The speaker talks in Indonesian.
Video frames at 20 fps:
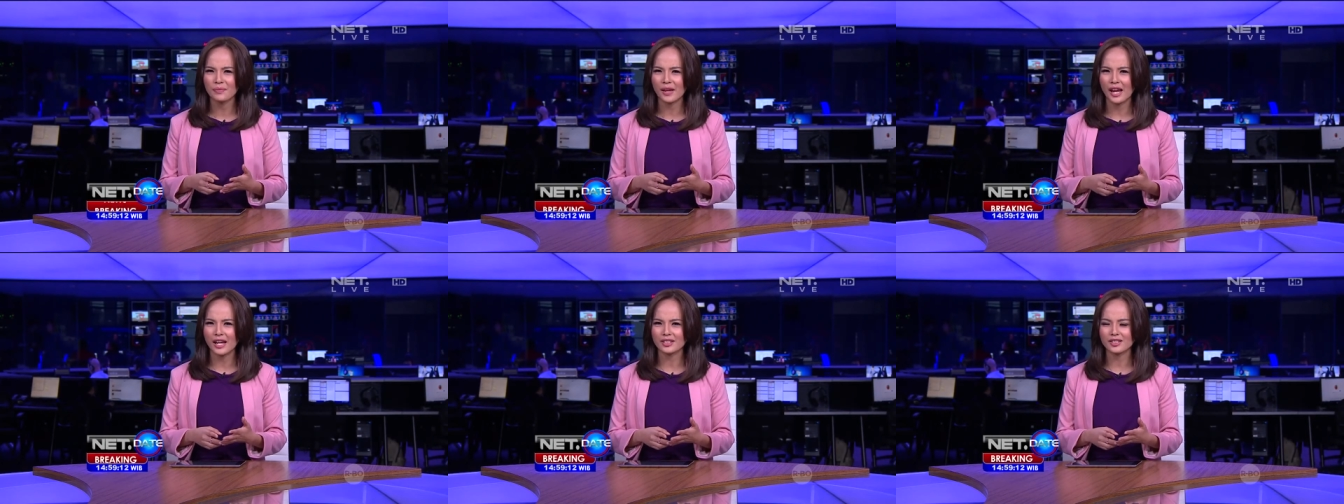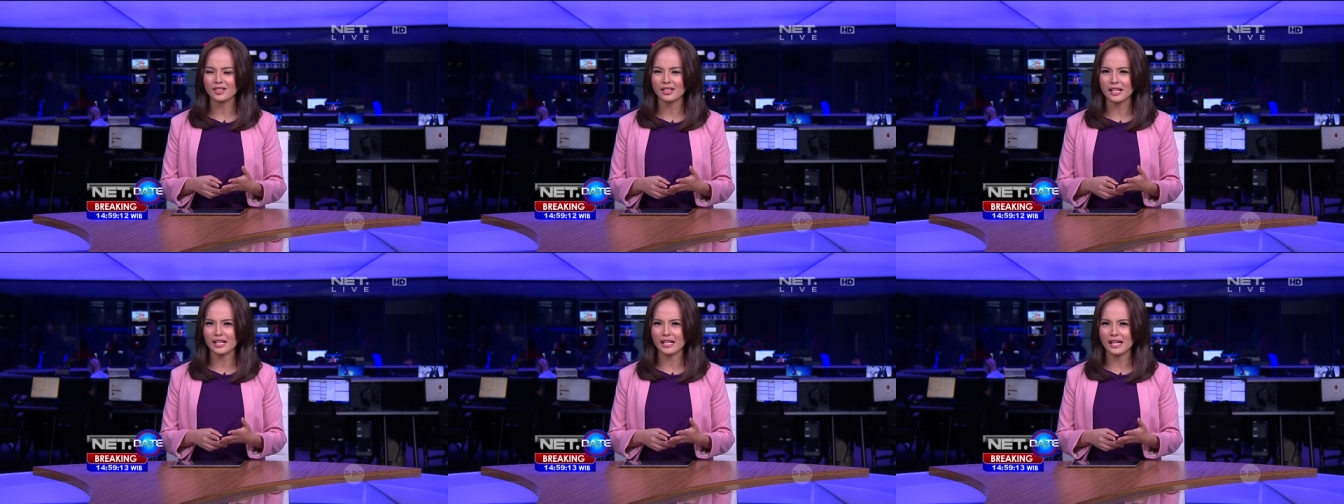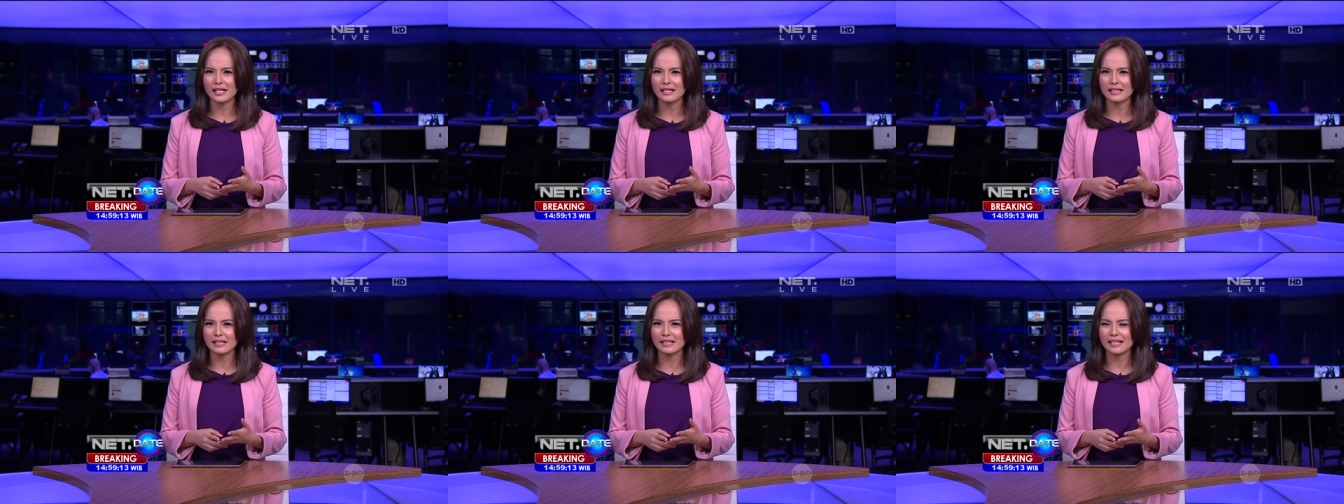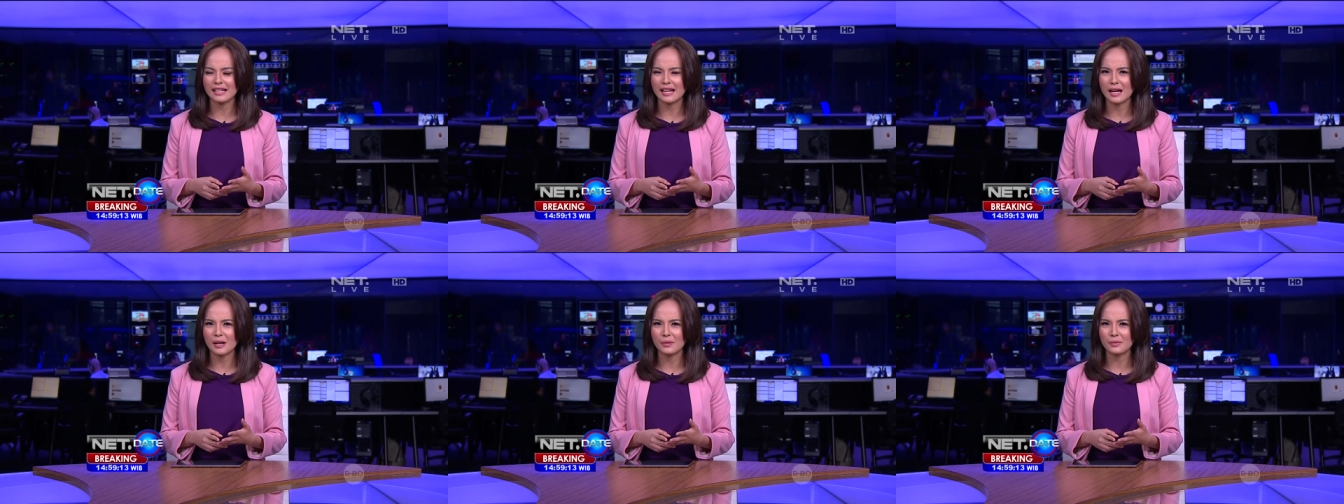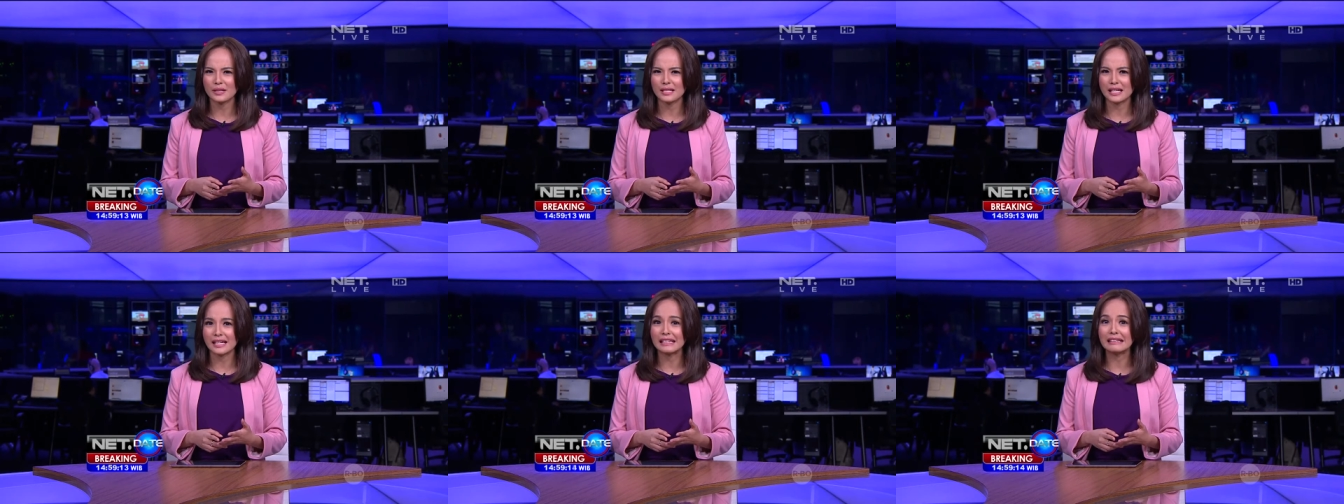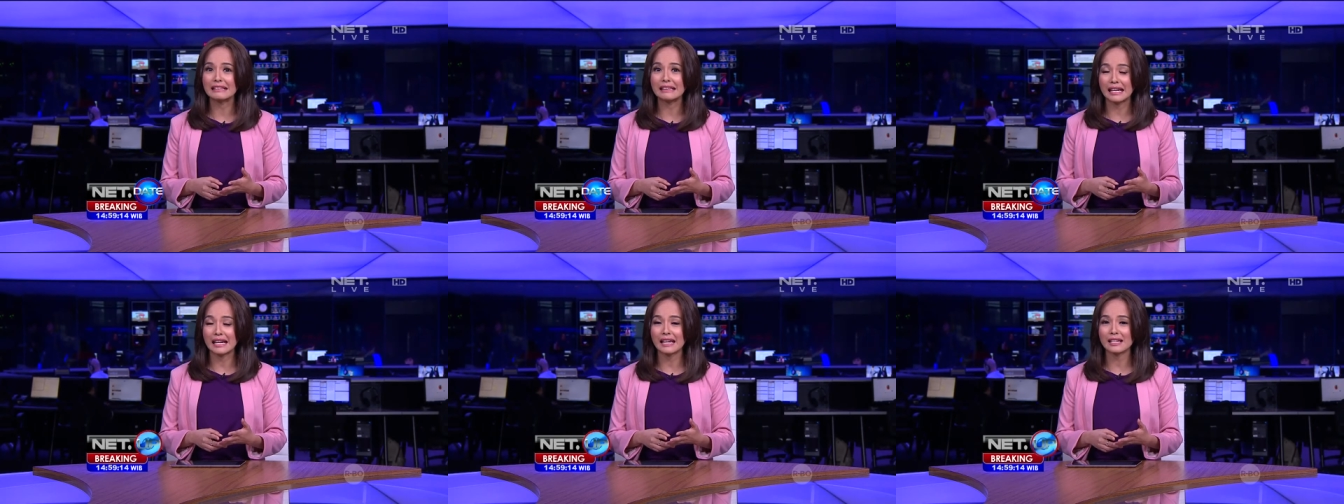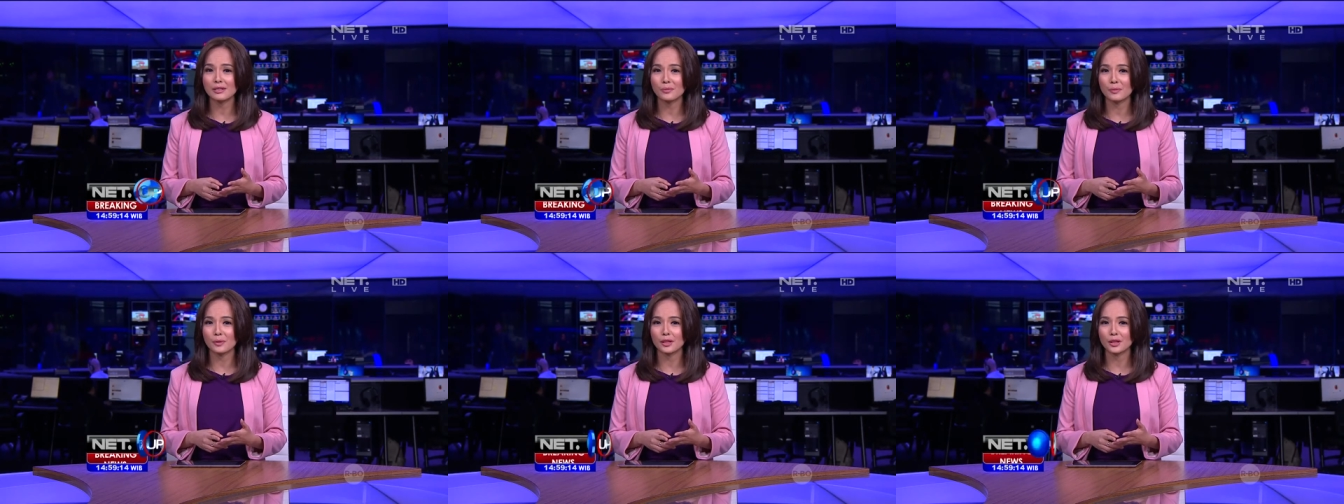hashtag yang sedang menjadi
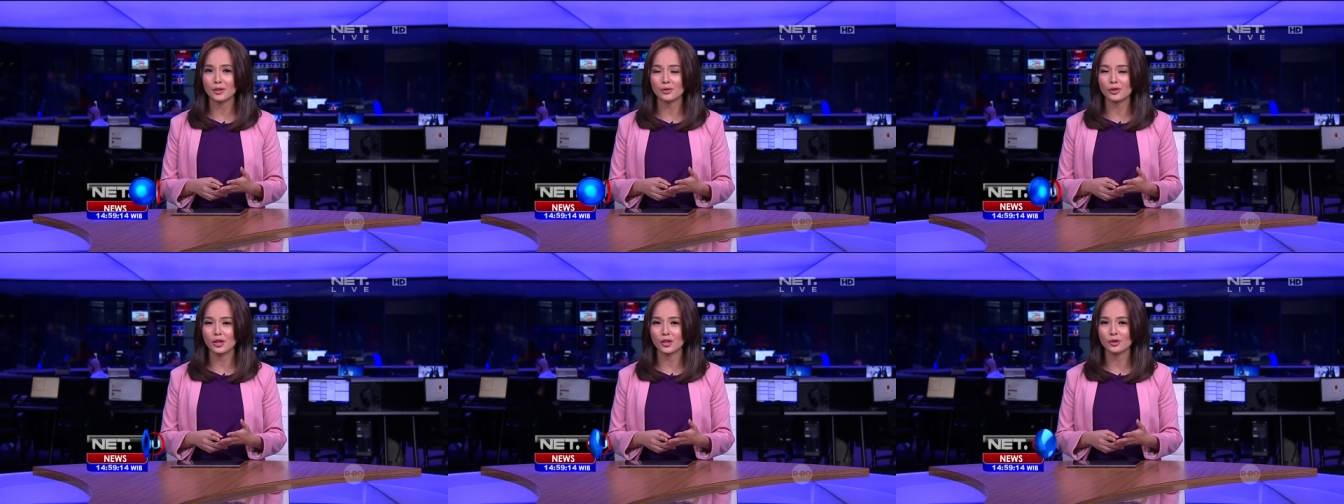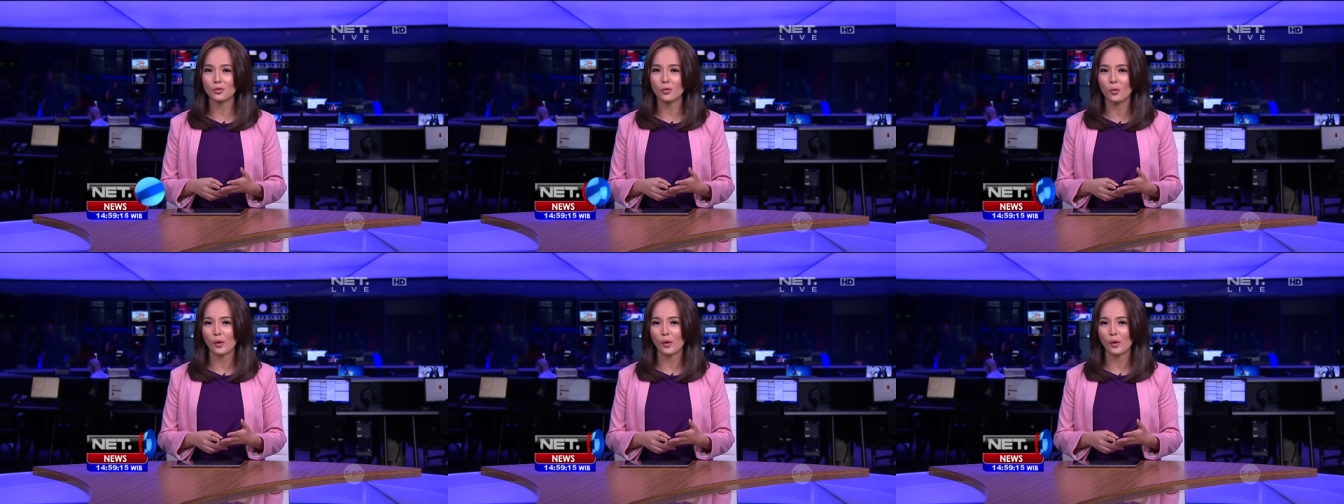tren seperti itu yaitu